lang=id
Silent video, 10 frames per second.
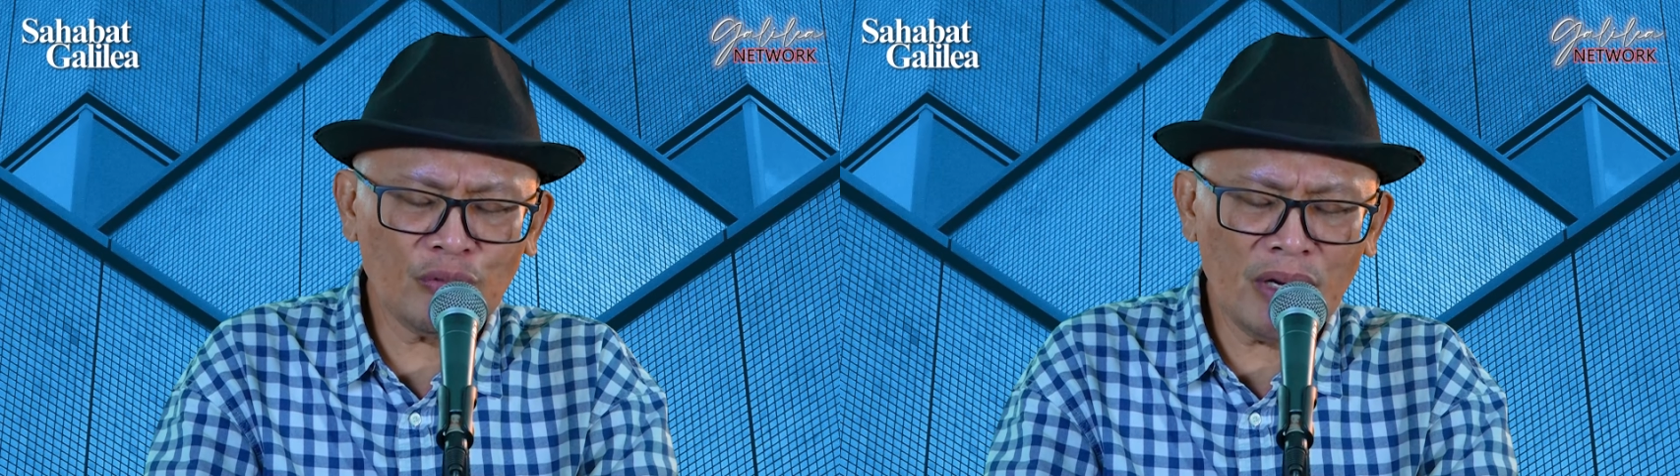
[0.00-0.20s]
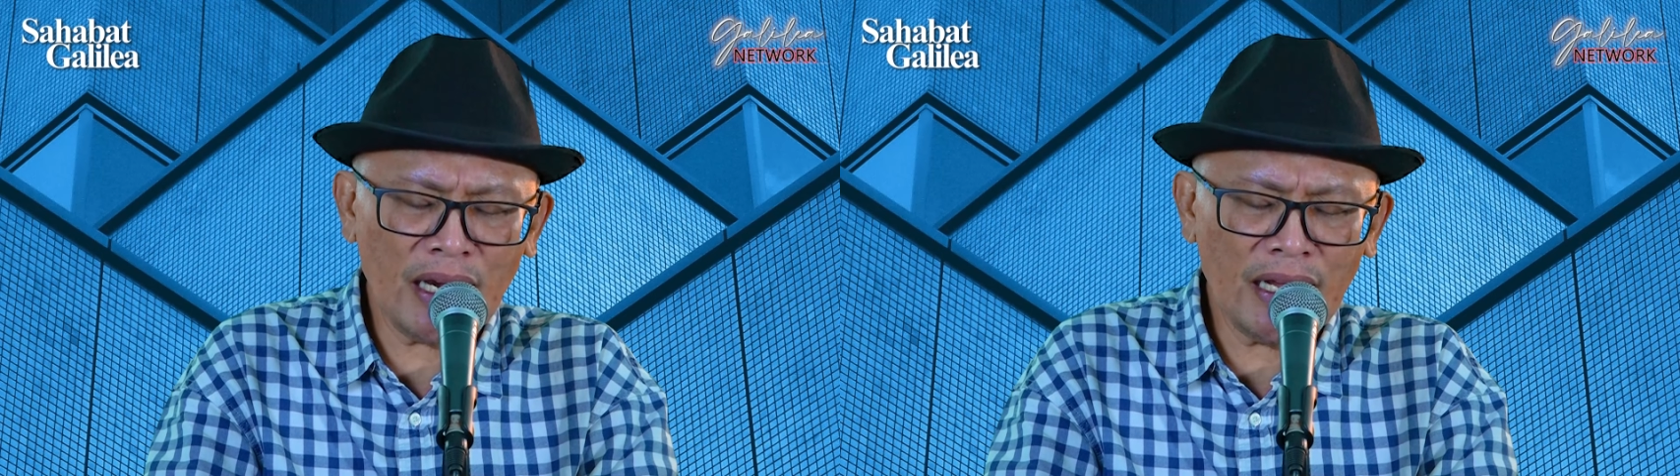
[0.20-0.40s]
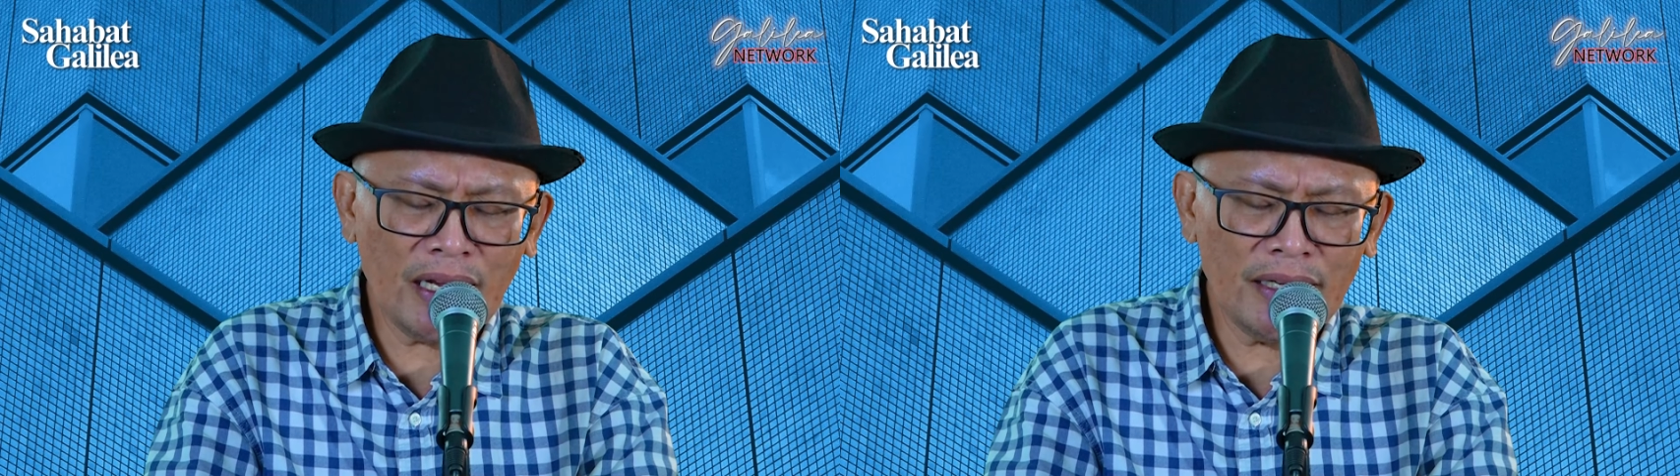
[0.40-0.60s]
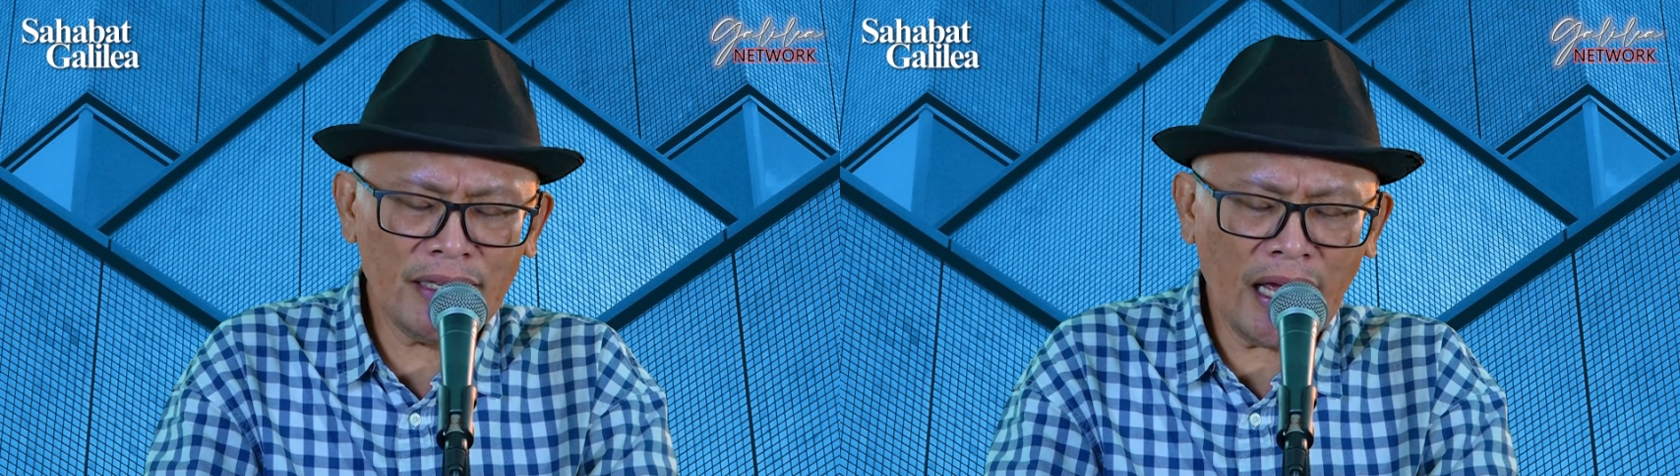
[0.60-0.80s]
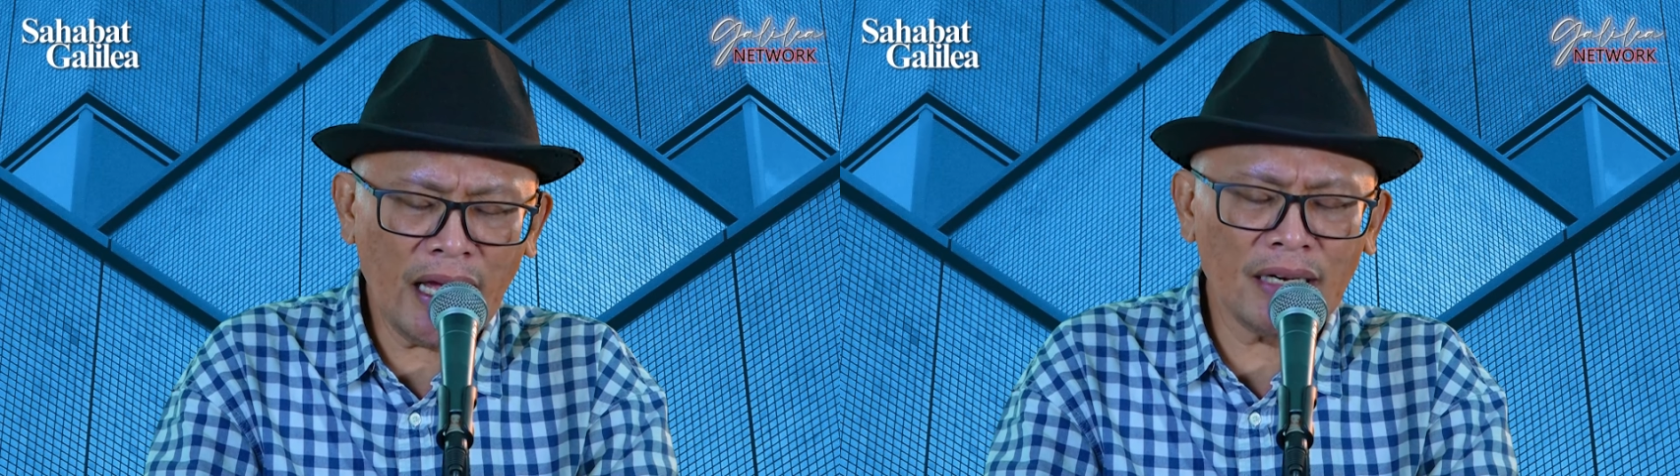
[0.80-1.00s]
untuk melangkah
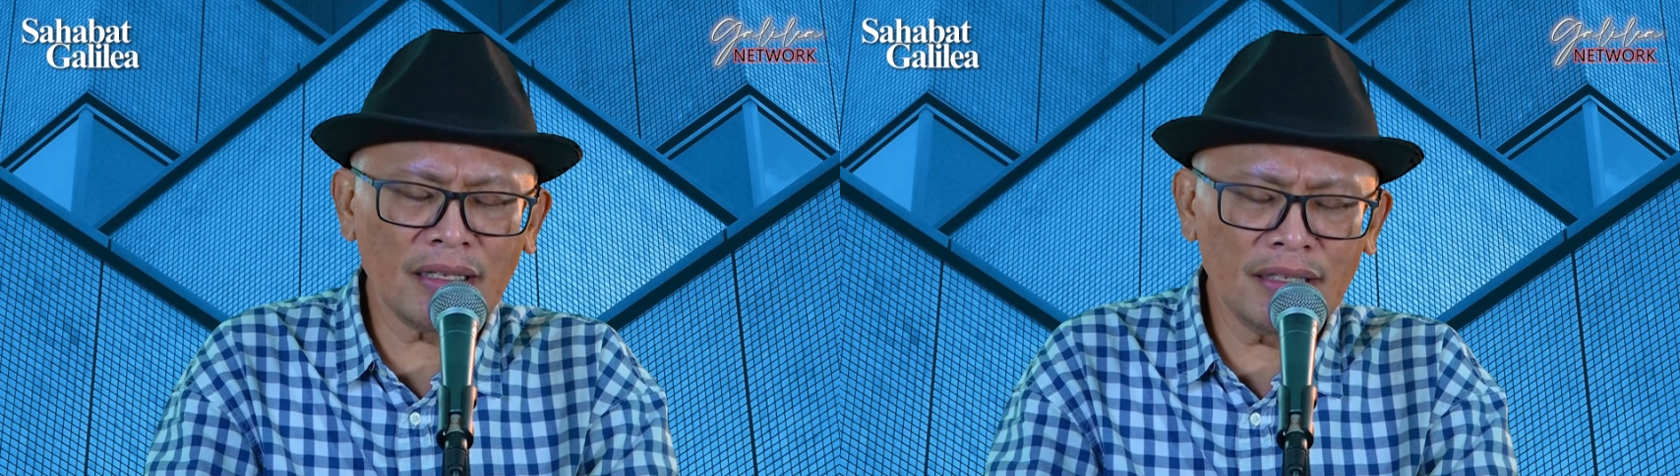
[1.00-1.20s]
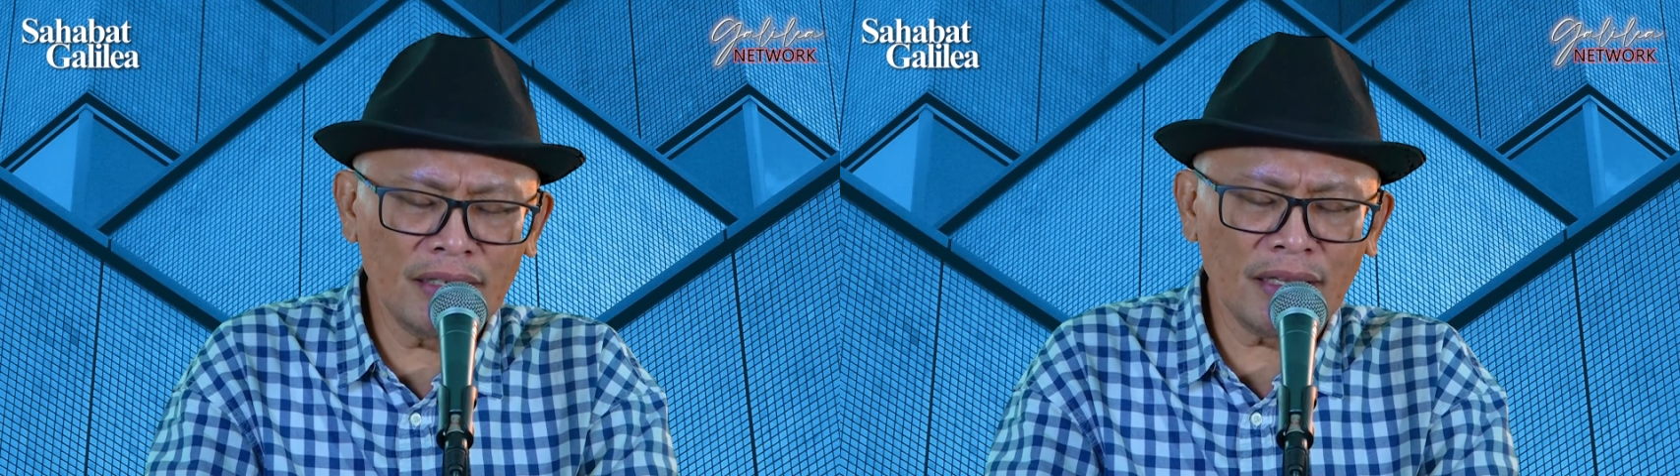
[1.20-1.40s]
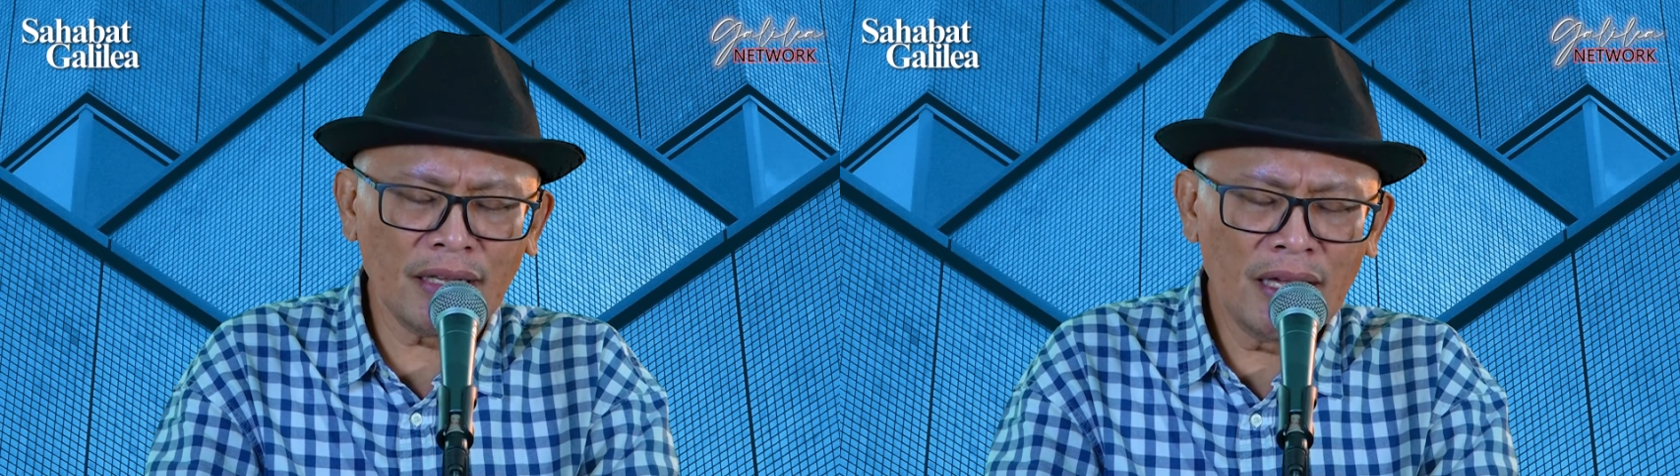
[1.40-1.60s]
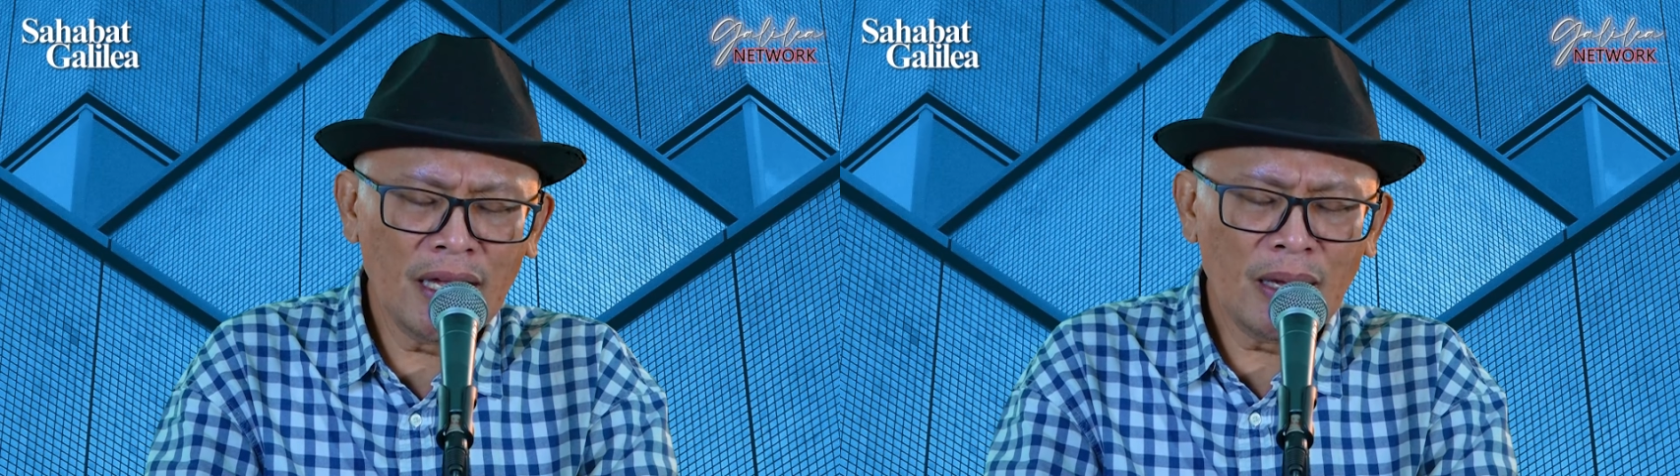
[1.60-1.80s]
di hari ini,